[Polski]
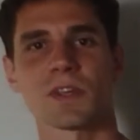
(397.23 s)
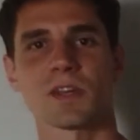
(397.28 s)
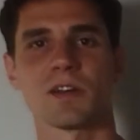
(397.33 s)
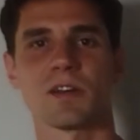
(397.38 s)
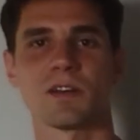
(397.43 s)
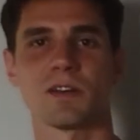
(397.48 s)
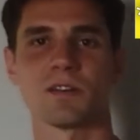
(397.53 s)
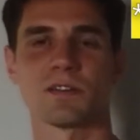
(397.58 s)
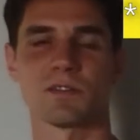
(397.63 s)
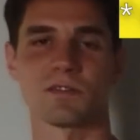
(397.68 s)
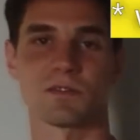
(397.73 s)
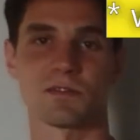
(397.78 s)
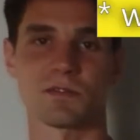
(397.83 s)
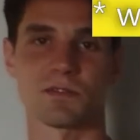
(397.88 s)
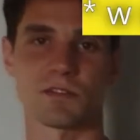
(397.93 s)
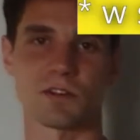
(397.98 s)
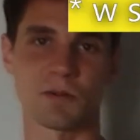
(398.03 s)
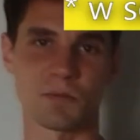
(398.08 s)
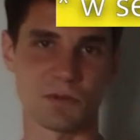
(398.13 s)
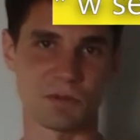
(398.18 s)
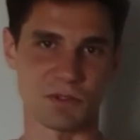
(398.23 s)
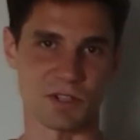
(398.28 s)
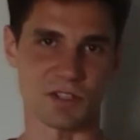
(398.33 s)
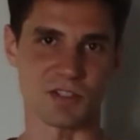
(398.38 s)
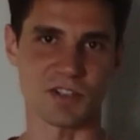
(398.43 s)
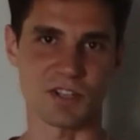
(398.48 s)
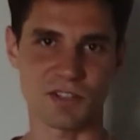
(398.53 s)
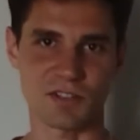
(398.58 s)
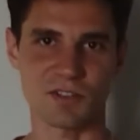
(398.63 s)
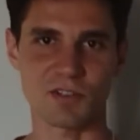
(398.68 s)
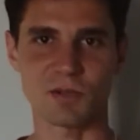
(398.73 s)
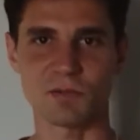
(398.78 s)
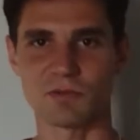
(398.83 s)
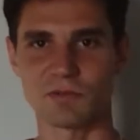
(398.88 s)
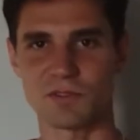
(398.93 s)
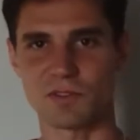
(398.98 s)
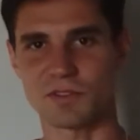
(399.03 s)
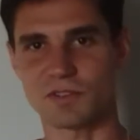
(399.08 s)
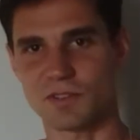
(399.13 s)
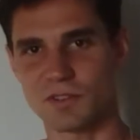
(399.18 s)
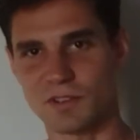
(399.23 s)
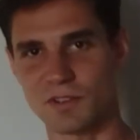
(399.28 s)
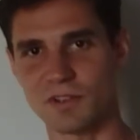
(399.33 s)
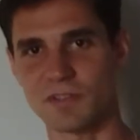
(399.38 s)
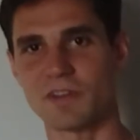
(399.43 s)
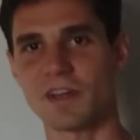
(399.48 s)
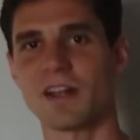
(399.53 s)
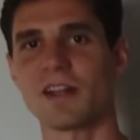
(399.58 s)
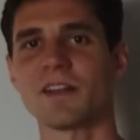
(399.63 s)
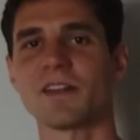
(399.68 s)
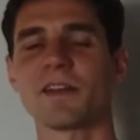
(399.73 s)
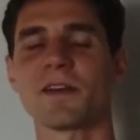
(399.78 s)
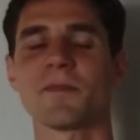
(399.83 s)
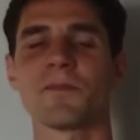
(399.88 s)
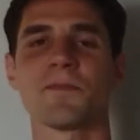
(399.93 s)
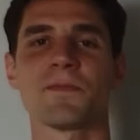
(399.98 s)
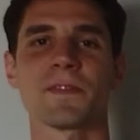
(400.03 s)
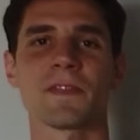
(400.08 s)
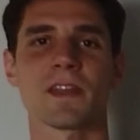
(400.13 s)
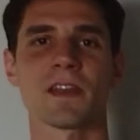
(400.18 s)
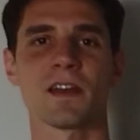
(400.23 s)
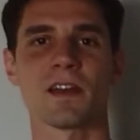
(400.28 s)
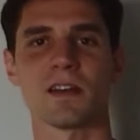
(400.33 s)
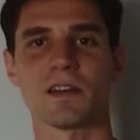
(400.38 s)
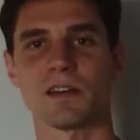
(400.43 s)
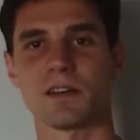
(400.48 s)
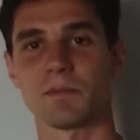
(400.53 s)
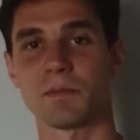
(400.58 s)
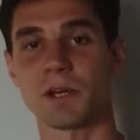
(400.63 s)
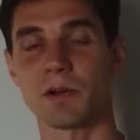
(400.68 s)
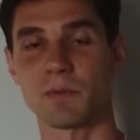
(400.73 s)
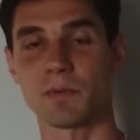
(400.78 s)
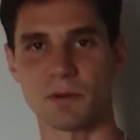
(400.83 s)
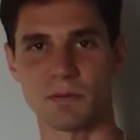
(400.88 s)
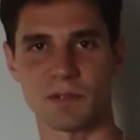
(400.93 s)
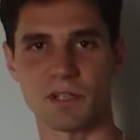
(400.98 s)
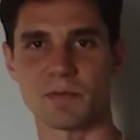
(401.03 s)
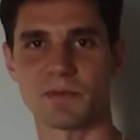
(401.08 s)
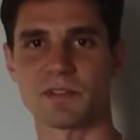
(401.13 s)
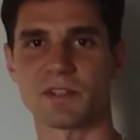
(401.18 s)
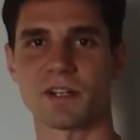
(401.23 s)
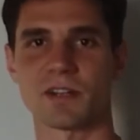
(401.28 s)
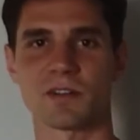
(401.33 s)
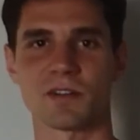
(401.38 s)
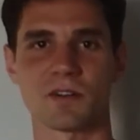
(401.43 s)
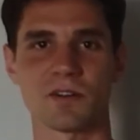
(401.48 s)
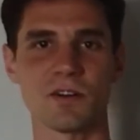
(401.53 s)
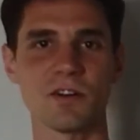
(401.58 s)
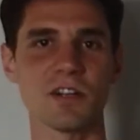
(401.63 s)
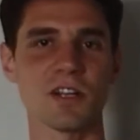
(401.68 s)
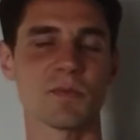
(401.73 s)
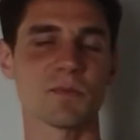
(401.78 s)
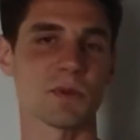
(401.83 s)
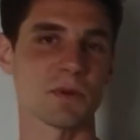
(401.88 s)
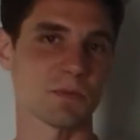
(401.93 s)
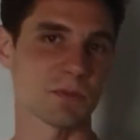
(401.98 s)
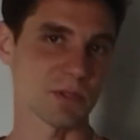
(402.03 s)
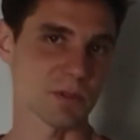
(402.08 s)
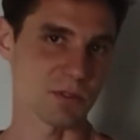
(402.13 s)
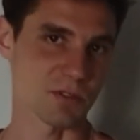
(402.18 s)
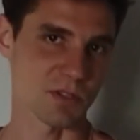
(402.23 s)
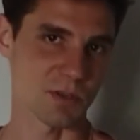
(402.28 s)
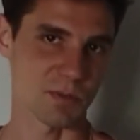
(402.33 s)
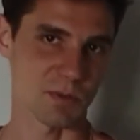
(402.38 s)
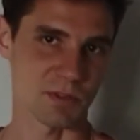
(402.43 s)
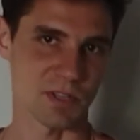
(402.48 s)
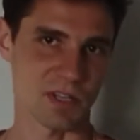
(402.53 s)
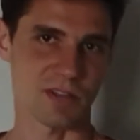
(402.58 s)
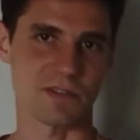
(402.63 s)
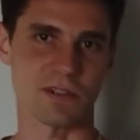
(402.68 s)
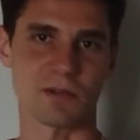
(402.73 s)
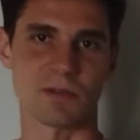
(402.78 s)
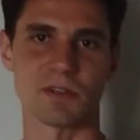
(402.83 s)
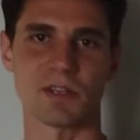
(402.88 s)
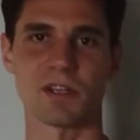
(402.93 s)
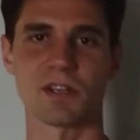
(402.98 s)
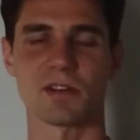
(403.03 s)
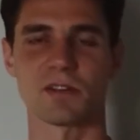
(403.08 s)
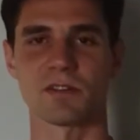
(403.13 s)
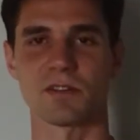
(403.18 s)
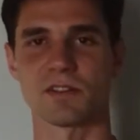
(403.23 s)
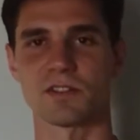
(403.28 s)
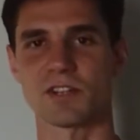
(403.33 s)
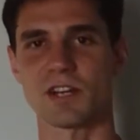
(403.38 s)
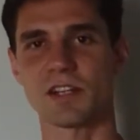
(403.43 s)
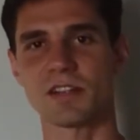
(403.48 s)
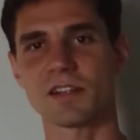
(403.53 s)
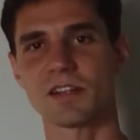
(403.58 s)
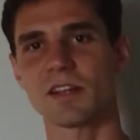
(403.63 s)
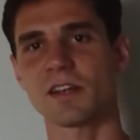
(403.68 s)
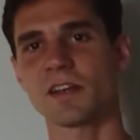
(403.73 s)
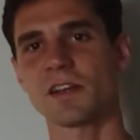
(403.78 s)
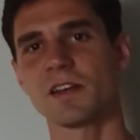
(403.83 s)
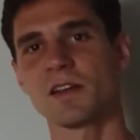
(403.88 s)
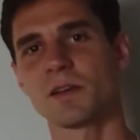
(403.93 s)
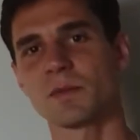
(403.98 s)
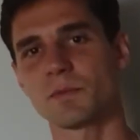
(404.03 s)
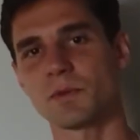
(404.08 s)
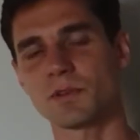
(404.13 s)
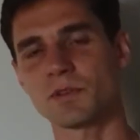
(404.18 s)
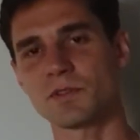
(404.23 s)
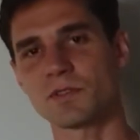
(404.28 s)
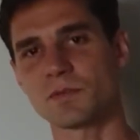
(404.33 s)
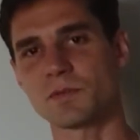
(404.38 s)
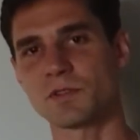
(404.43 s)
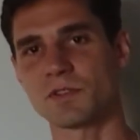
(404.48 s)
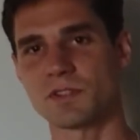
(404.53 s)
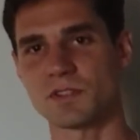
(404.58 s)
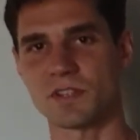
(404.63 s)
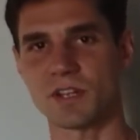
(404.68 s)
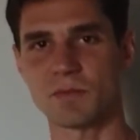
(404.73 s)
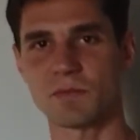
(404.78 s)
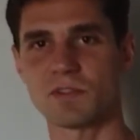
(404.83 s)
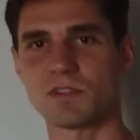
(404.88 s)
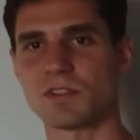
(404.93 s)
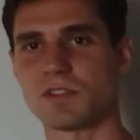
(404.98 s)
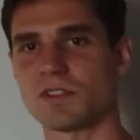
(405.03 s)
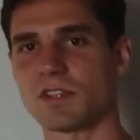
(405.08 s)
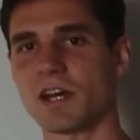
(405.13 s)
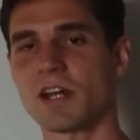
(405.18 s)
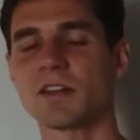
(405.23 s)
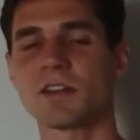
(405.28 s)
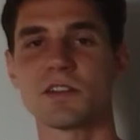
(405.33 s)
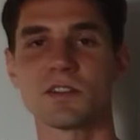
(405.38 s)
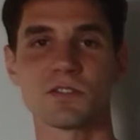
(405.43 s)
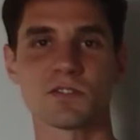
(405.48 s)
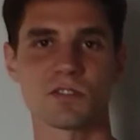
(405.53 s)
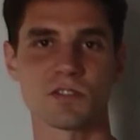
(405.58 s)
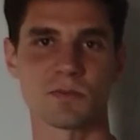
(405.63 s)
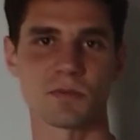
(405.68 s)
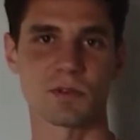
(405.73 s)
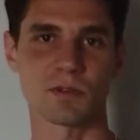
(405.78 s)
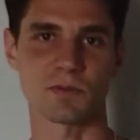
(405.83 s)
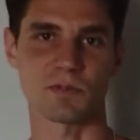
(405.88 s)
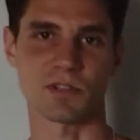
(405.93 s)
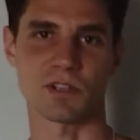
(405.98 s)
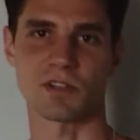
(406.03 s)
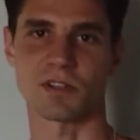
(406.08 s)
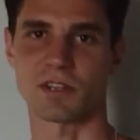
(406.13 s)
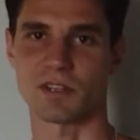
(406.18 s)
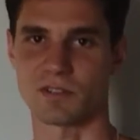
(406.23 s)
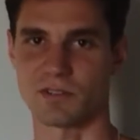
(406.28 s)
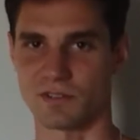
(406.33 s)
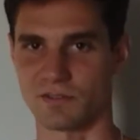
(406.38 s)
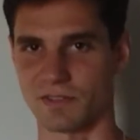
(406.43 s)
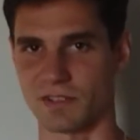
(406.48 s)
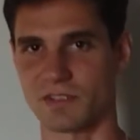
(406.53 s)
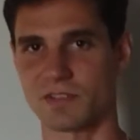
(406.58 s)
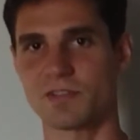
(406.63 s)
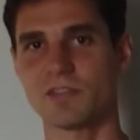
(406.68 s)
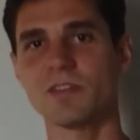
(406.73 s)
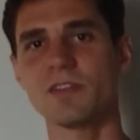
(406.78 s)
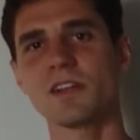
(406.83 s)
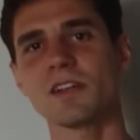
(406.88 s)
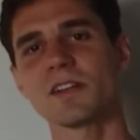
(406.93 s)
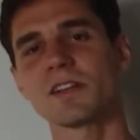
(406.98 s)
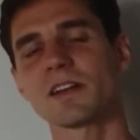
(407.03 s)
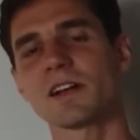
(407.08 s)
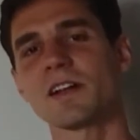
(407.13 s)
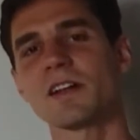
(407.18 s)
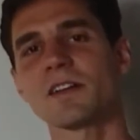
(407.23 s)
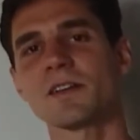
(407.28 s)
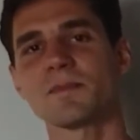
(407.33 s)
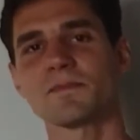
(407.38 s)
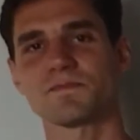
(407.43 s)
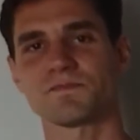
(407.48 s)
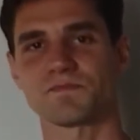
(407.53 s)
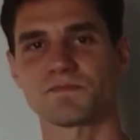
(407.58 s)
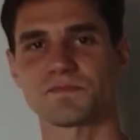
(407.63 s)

e, zrobił jej dziecko, mówiąc kolokwialnie, e, miał problemy z alkoholem, a potem jeszcze poderwał jej koleżankę po to, żeby się zemścić na niej, jeszcze żeby ją szantażować. No i generalnie